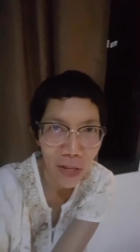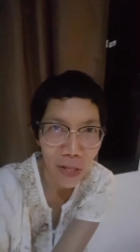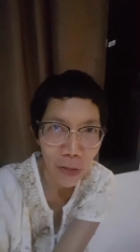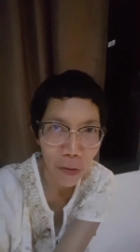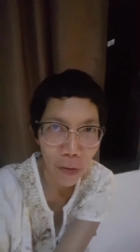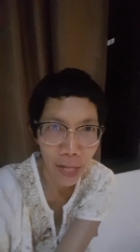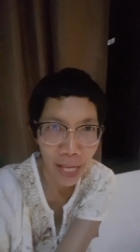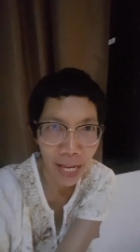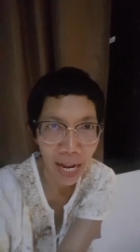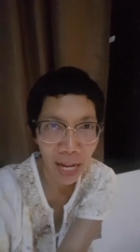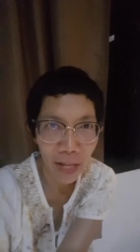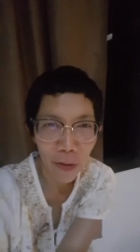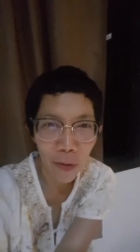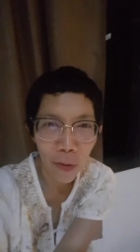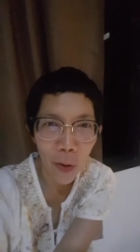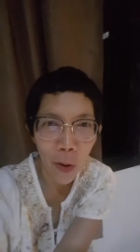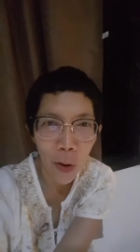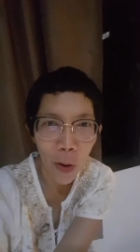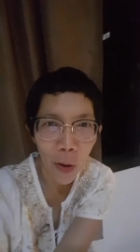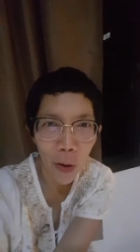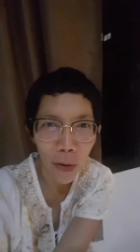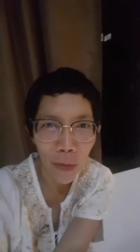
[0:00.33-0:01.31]
สวัสดีค่ะทุก
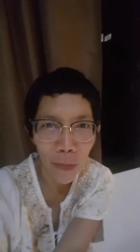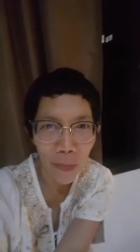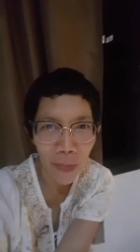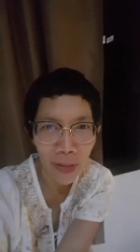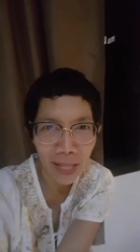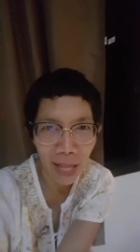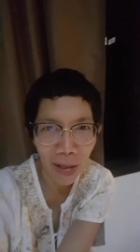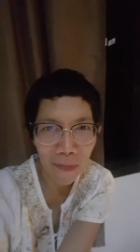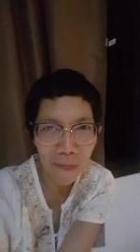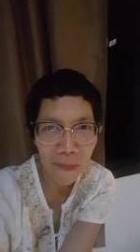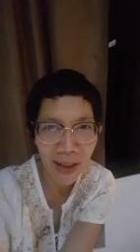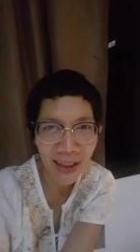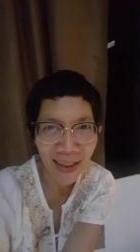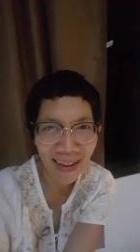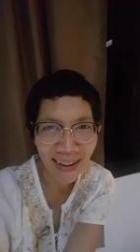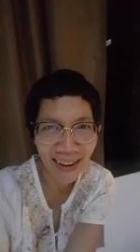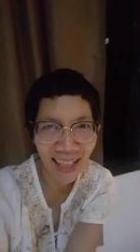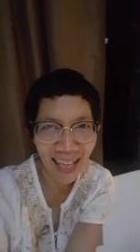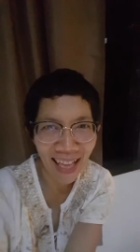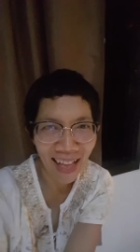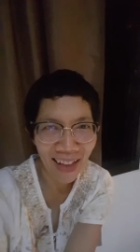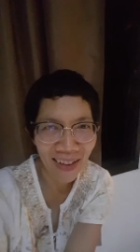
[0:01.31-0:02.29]
คนพี่ตั้มมาอี
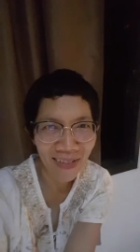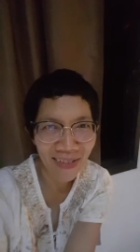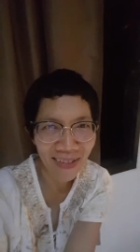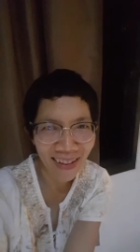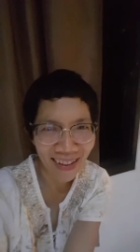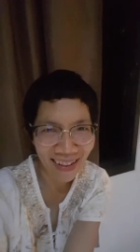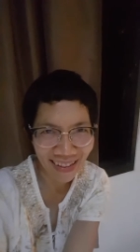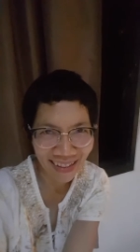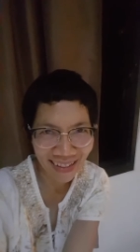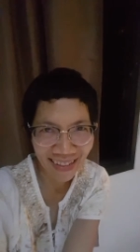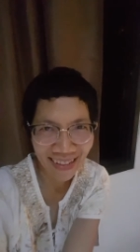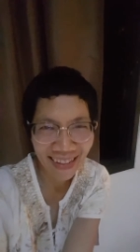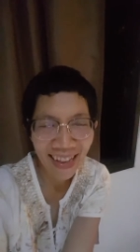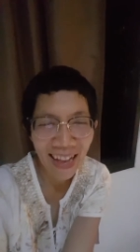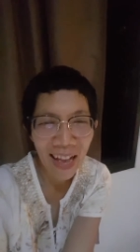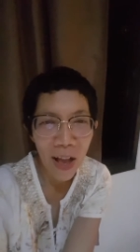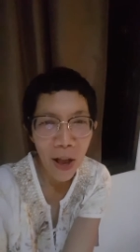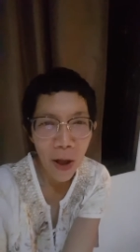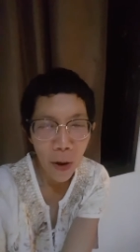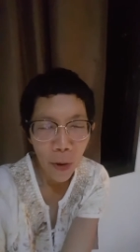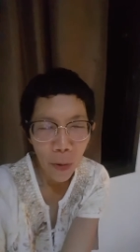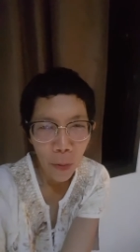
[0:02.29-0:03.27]
กแล้ว
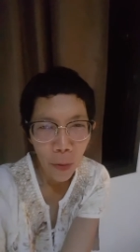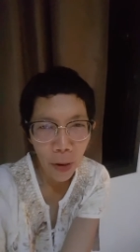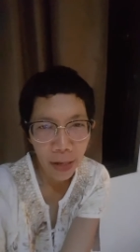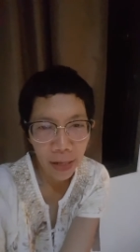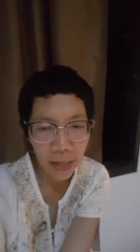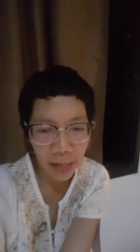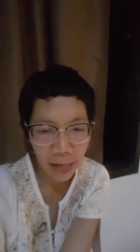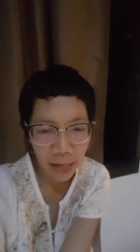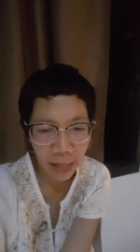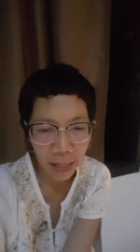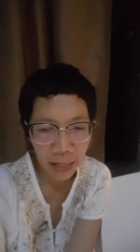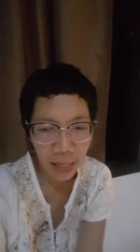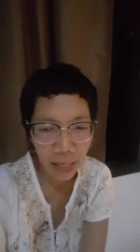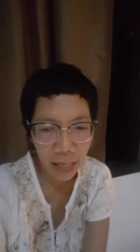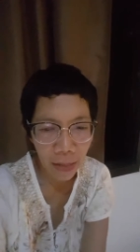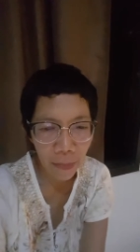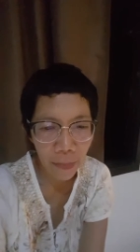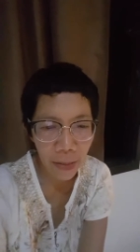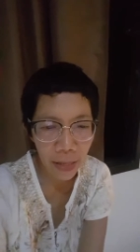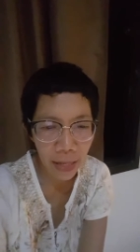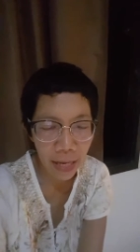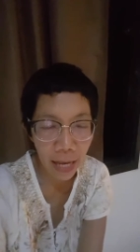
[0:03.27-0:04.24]
วันนี้ที่
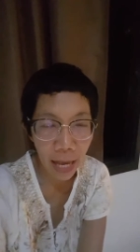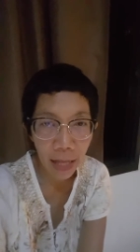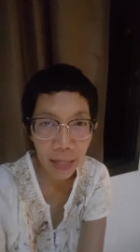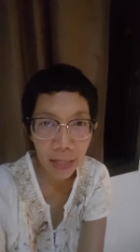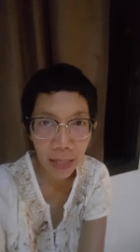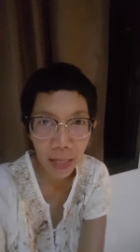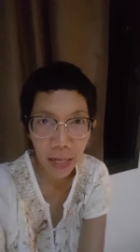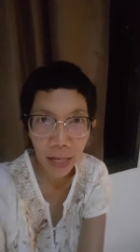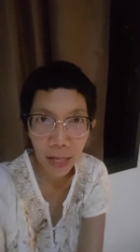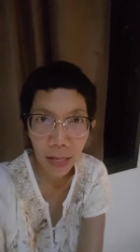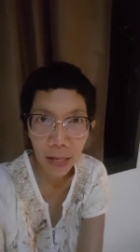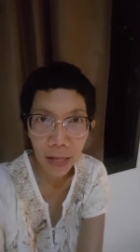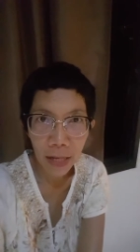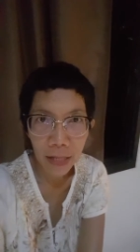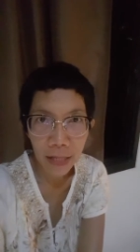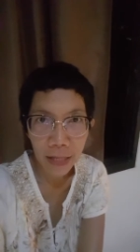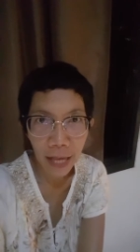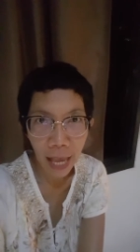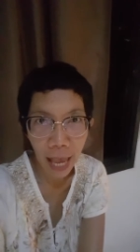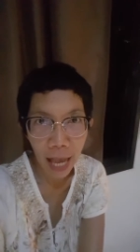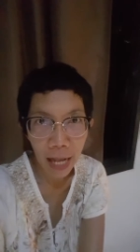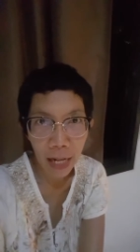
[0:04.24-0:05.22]
พี่อยากจะ
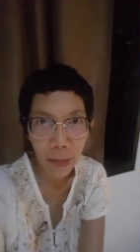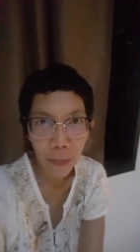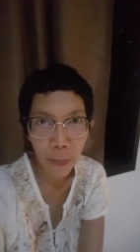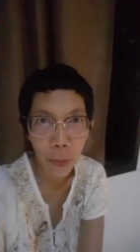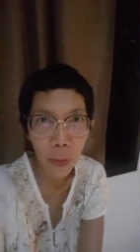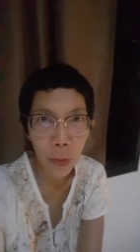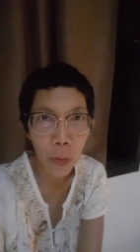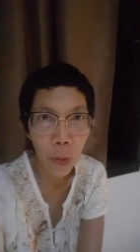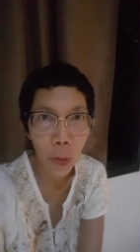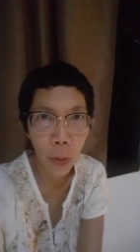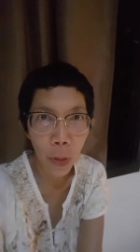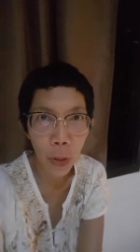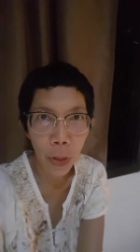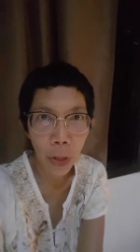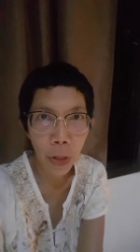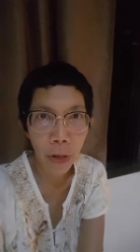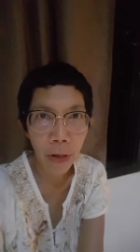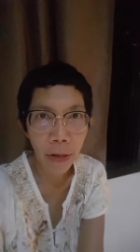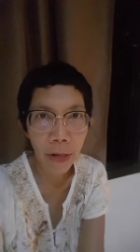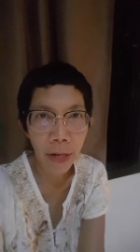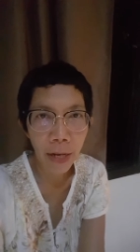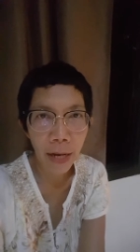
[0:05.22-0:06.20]
แชร์หรือพูดคุย
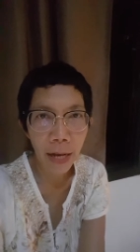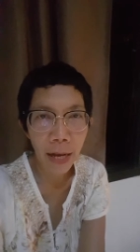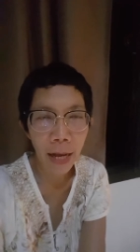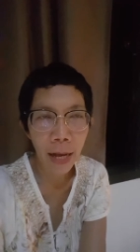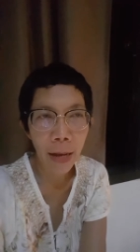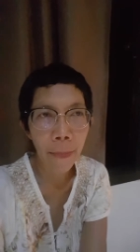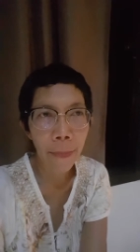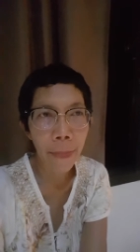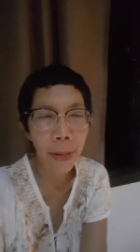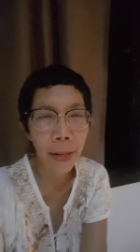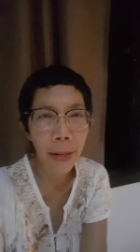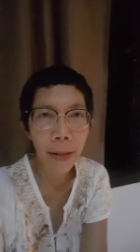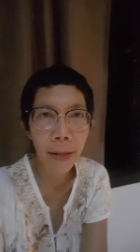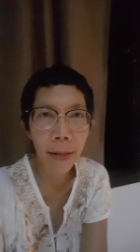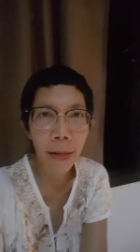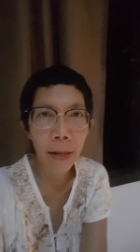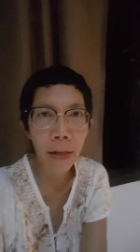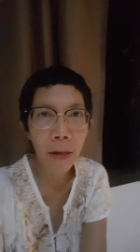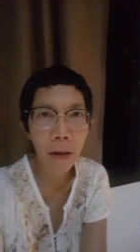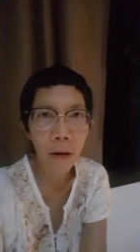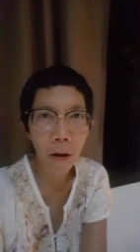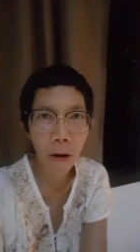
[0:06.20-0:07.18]
ด้วยนะคะเป็น
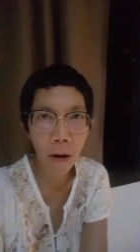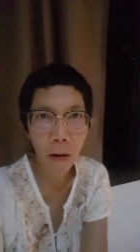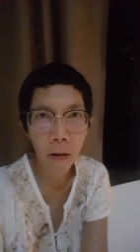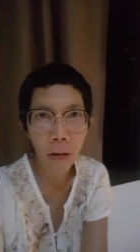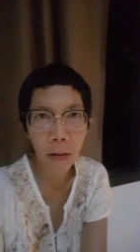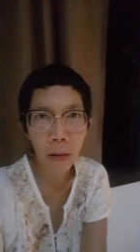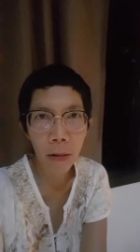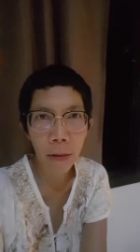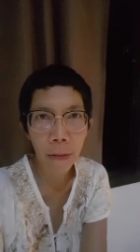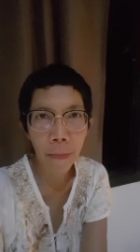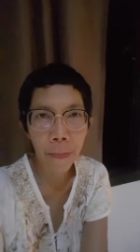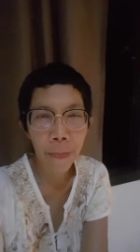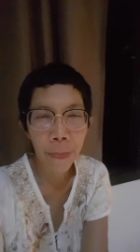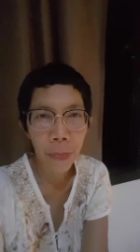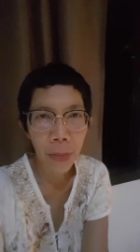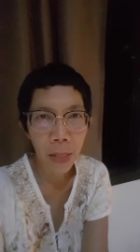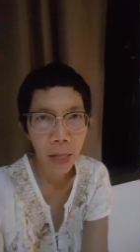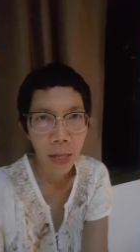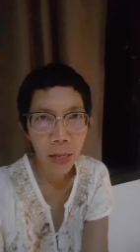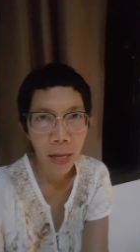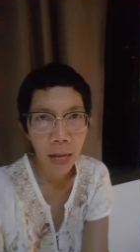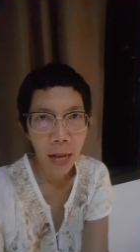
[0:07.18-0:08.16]
เรื่องของ
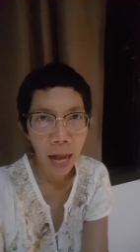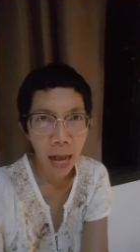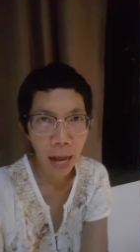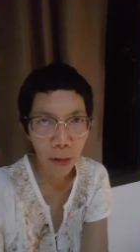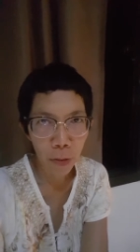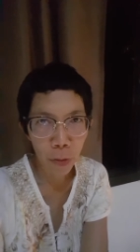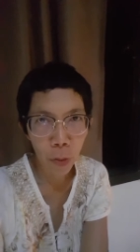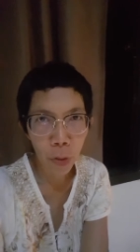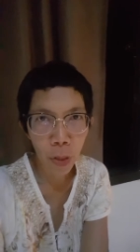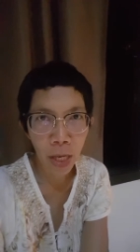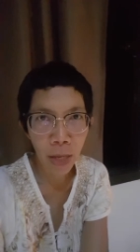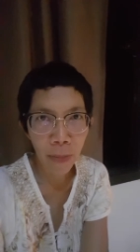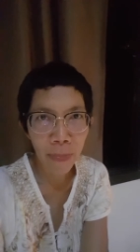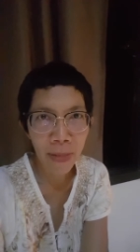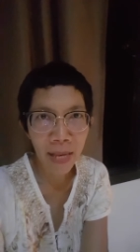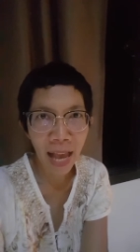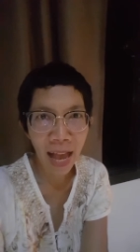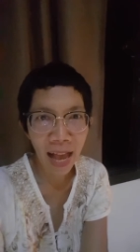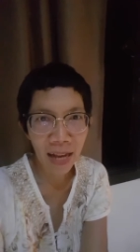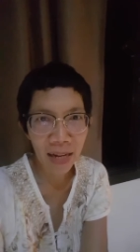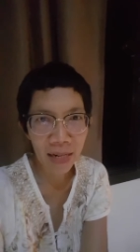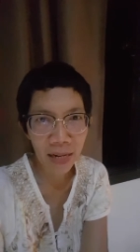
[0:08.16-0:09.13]
how to keep
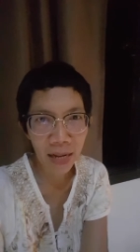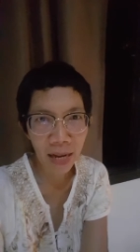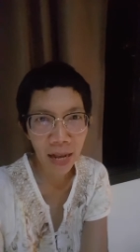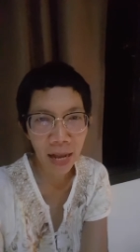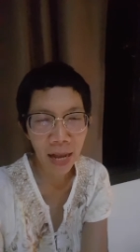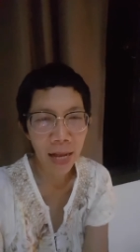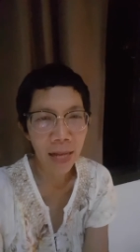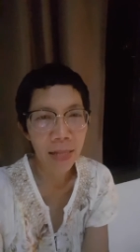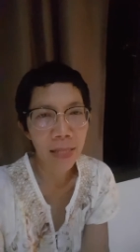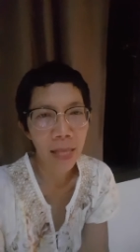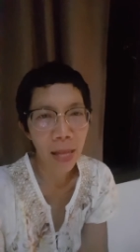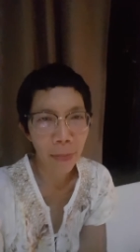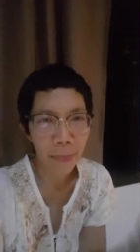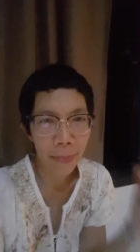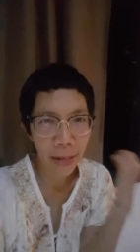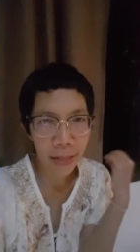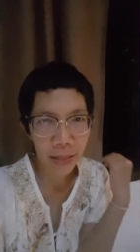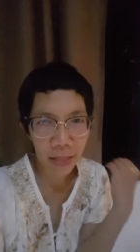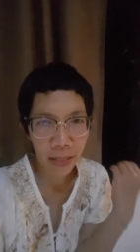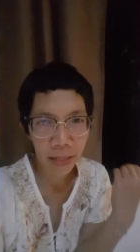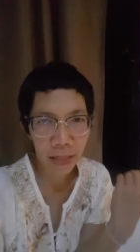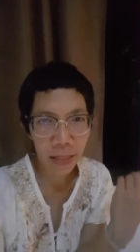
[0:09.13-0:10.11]
ยังนะคะทำไม
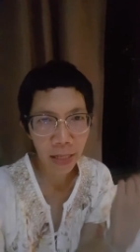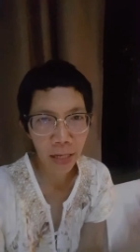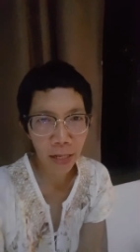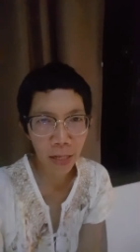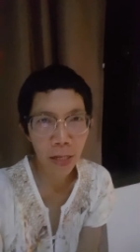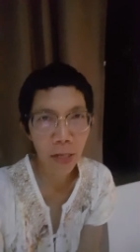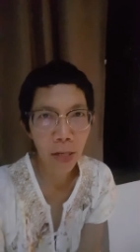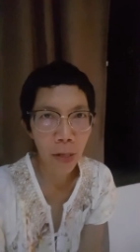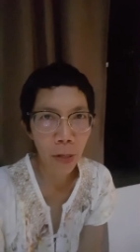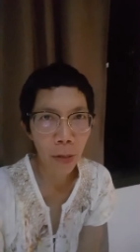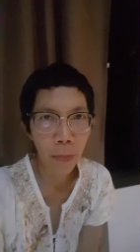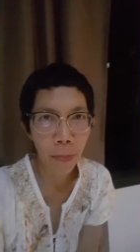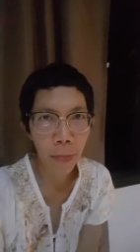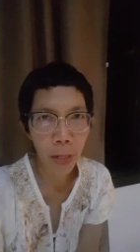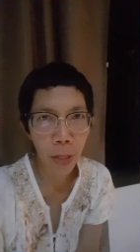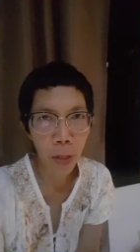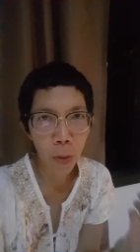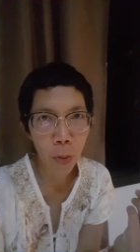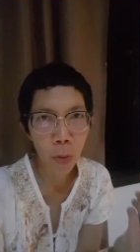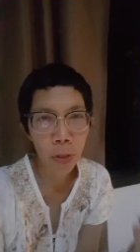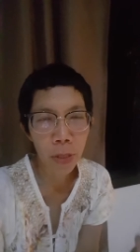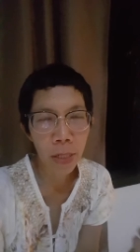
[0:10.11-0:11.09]
ถึงจะมี
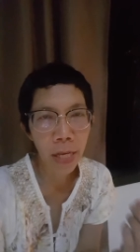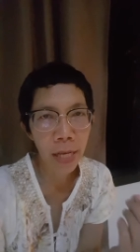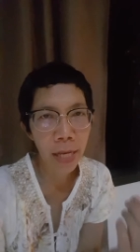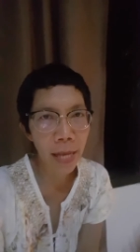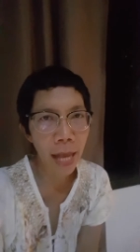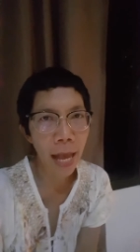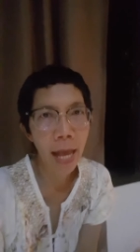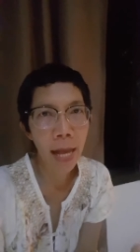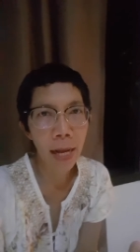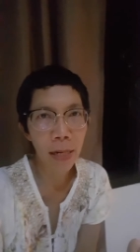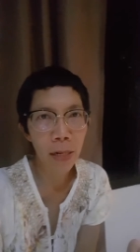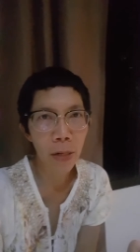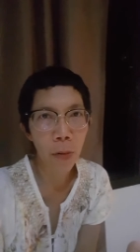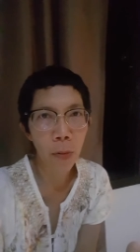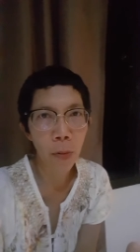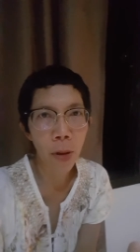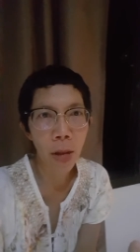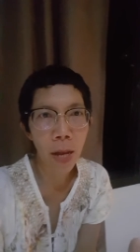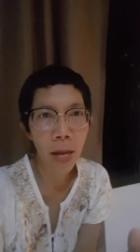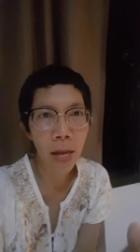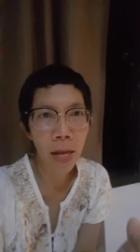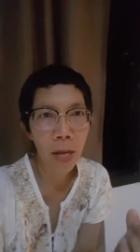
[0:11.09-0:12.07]
ลุคที่ยังหรือ
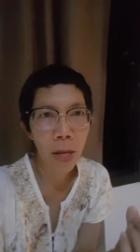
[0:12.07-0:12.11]
ว่า